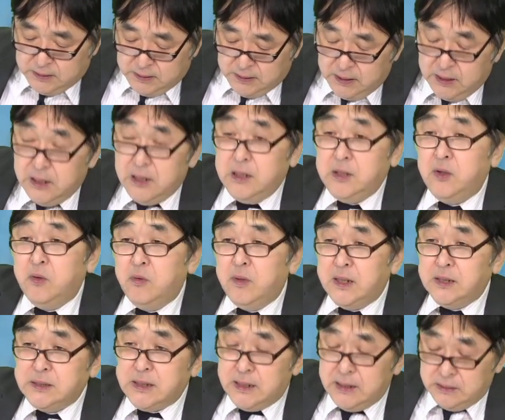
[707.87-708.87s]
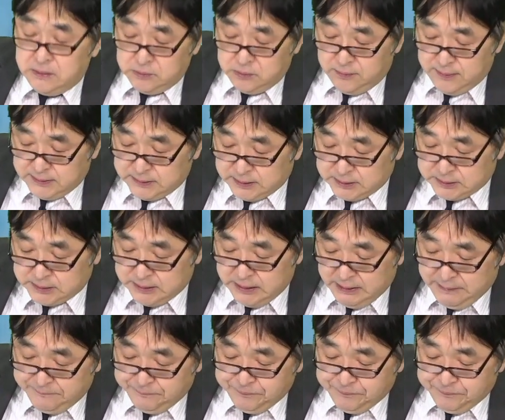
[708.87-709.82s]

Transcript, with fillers: えー、評価されるのはですね、